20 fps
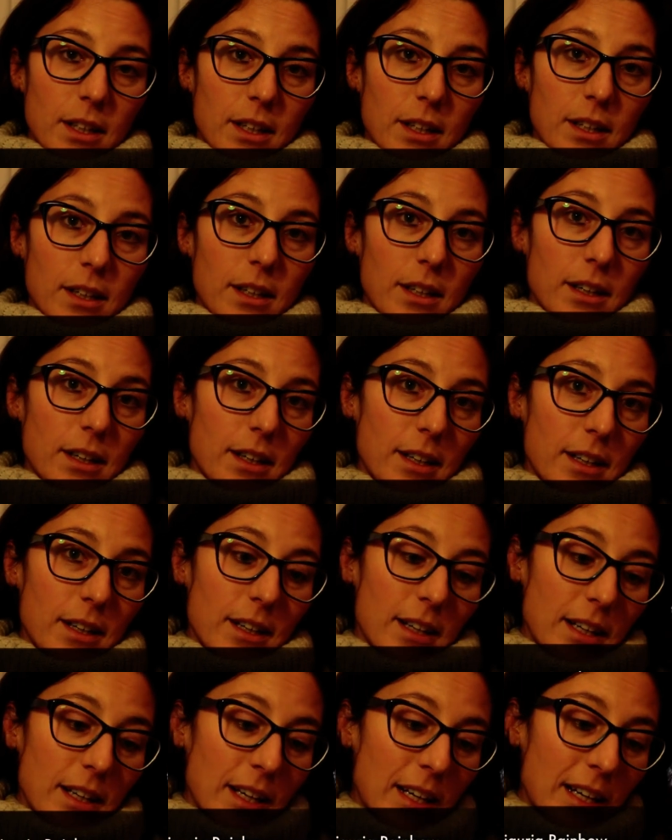
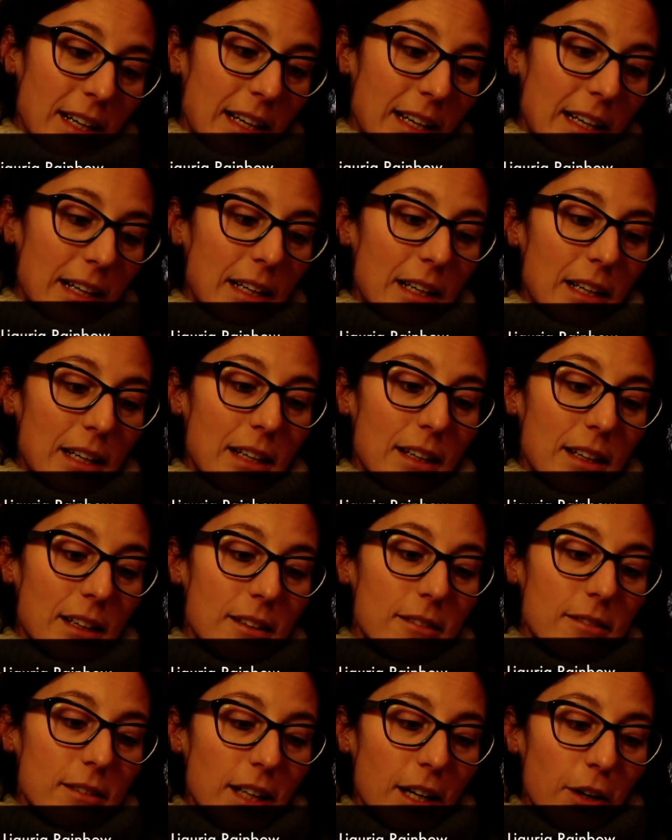a, a, a,
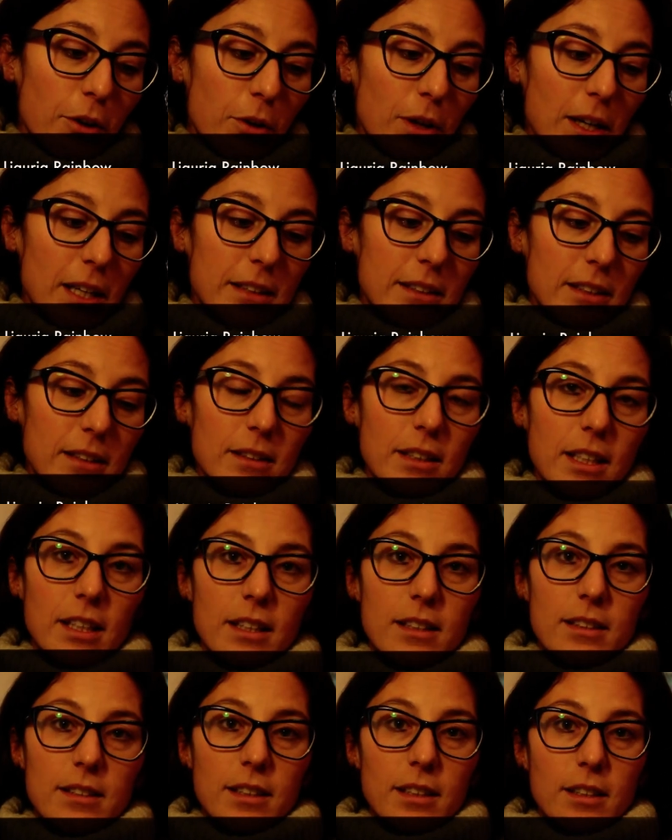ancora le
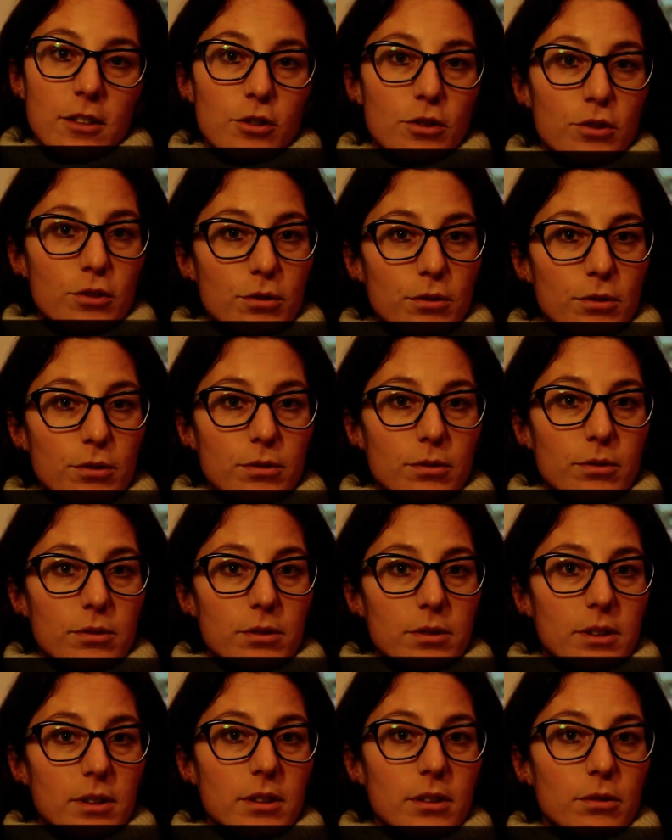tendenze che ci
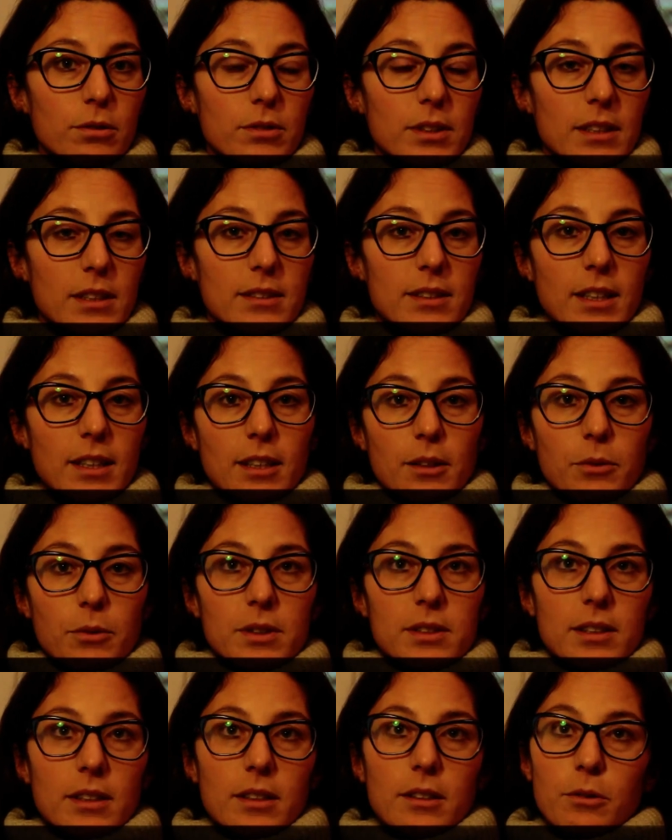sono di contrastare
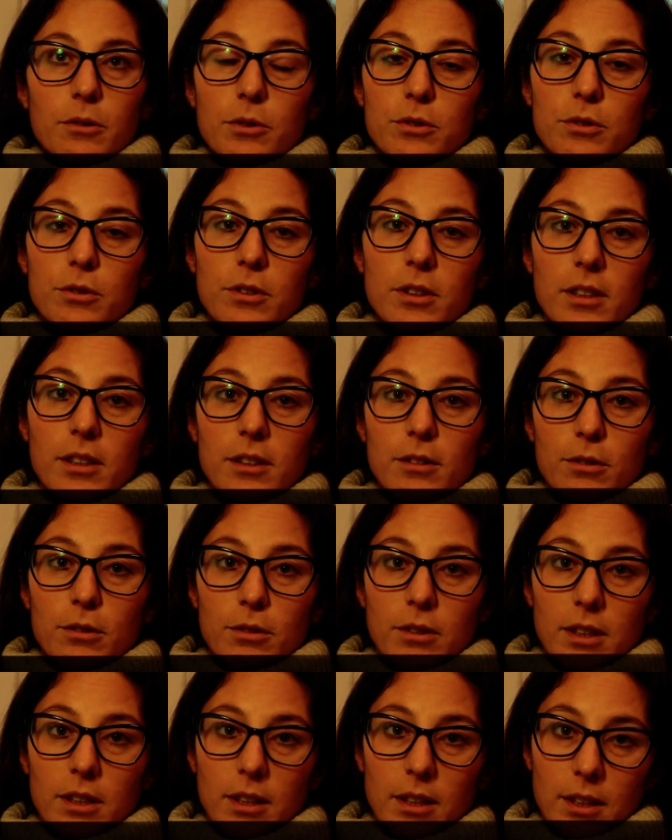questa, questo
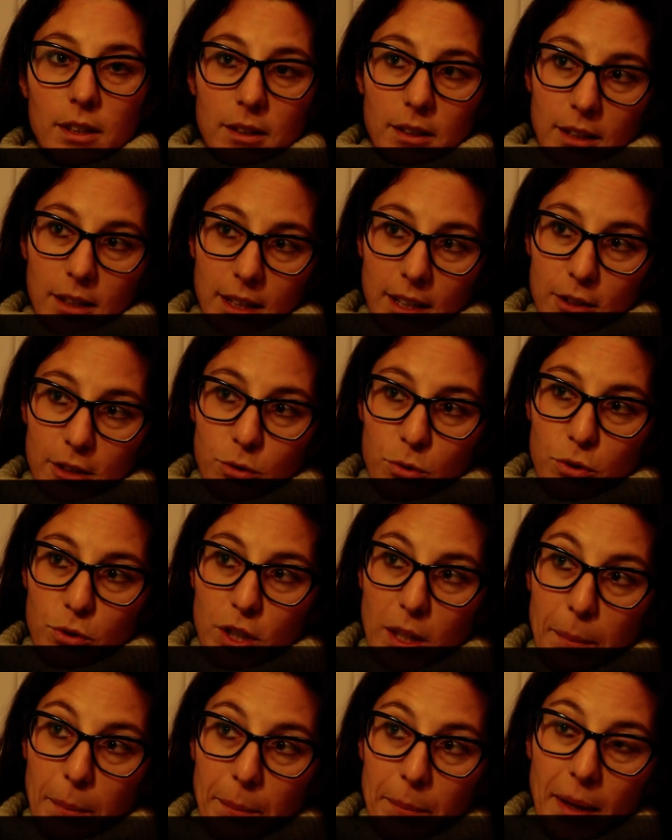diritto e
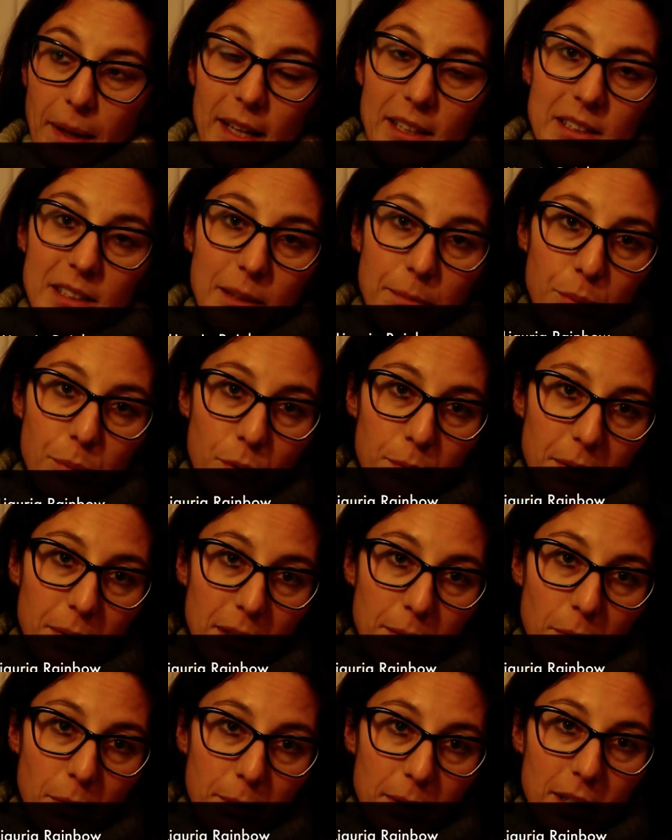giungere al seppur
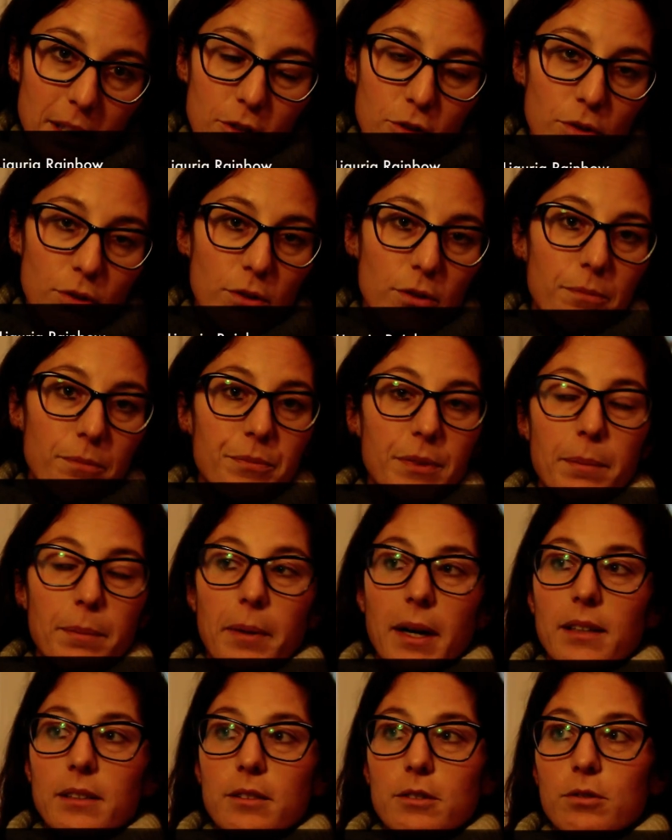minimo briciolo di
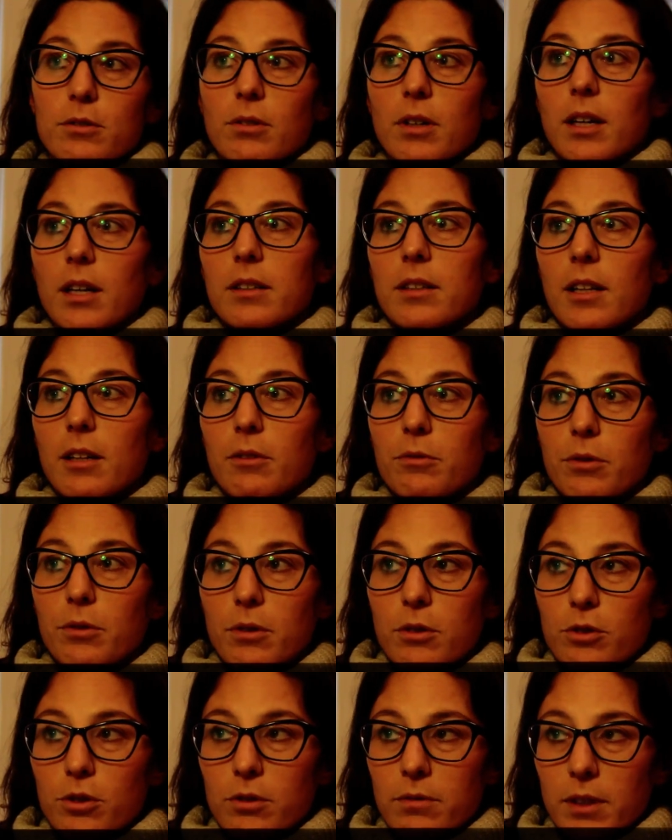passo a delle
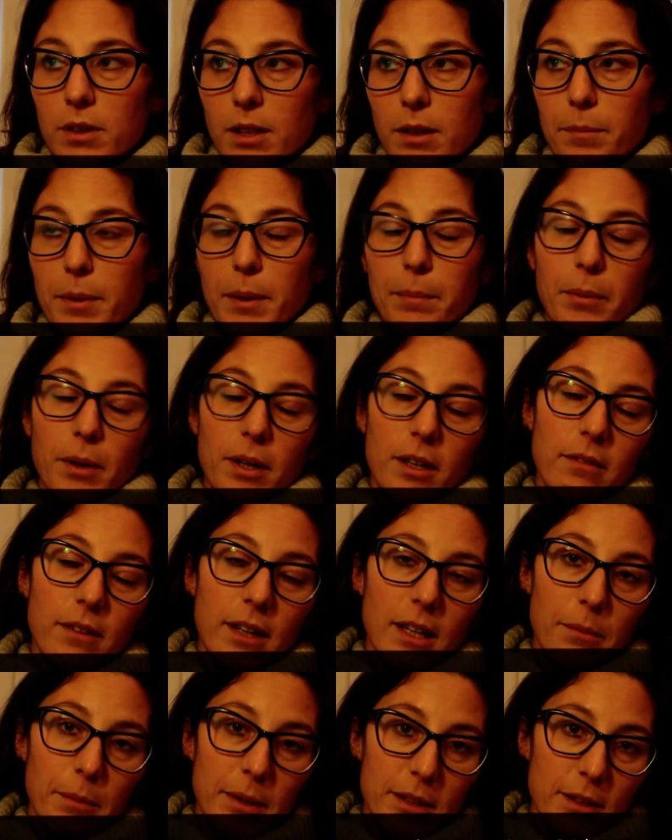unioni civili, per poi
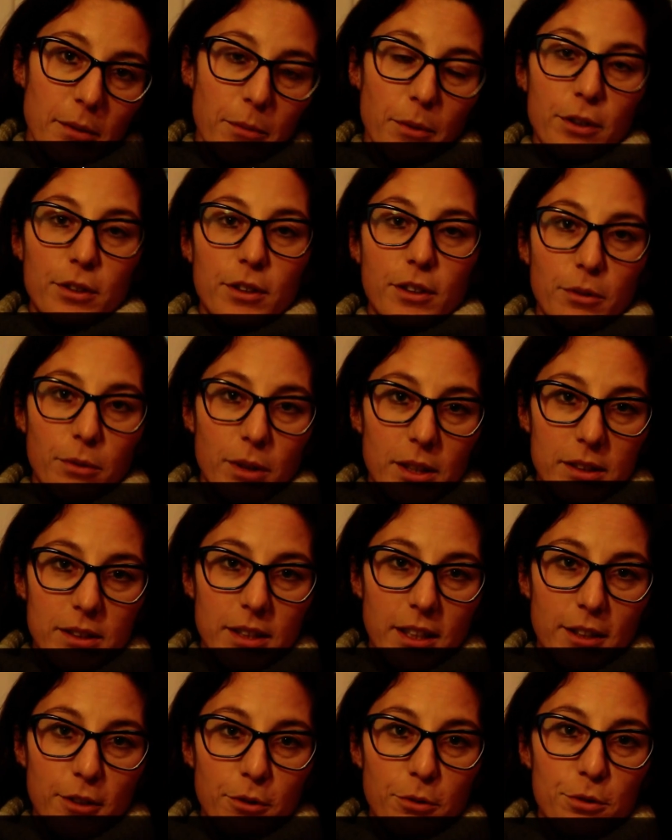arrivare al matrimonio
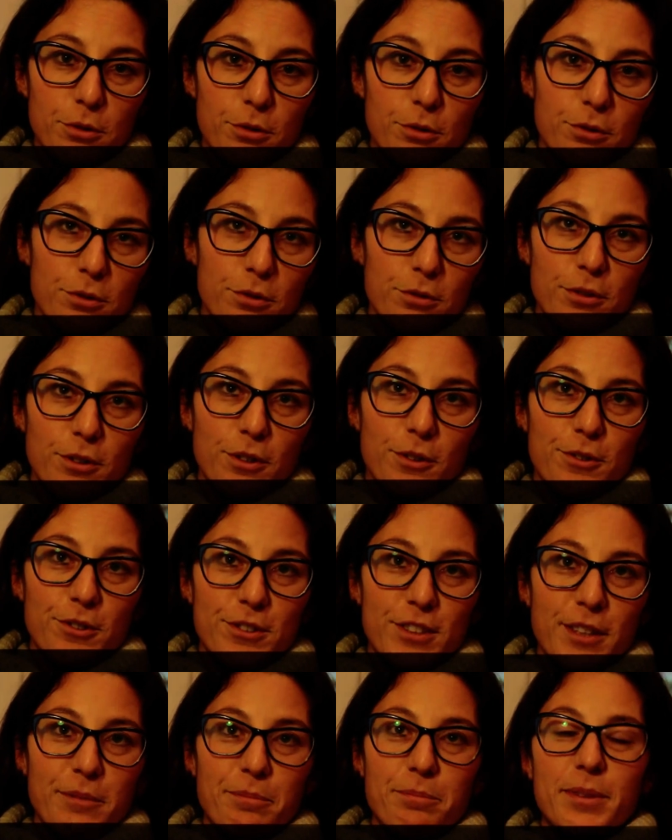egualitario, questo lo sottolineo
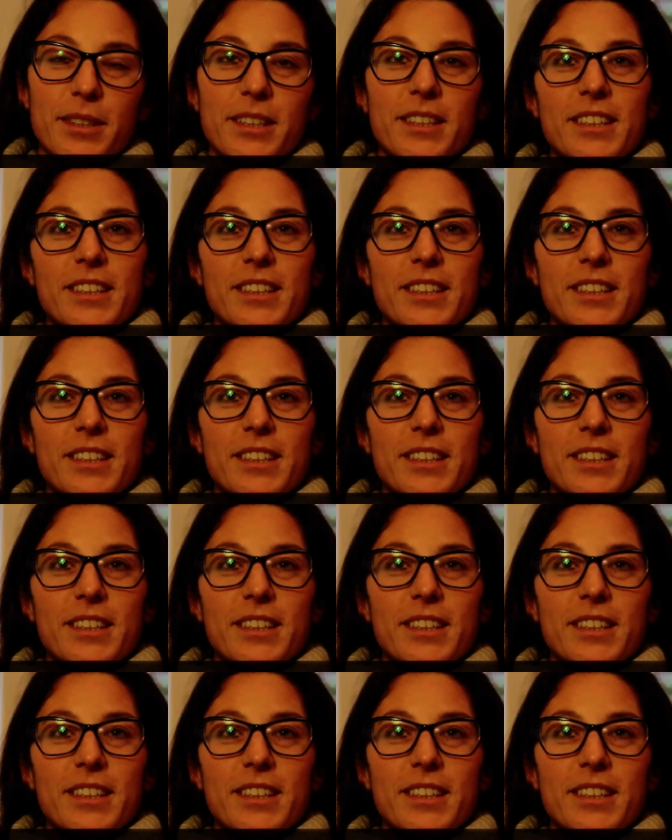sempre.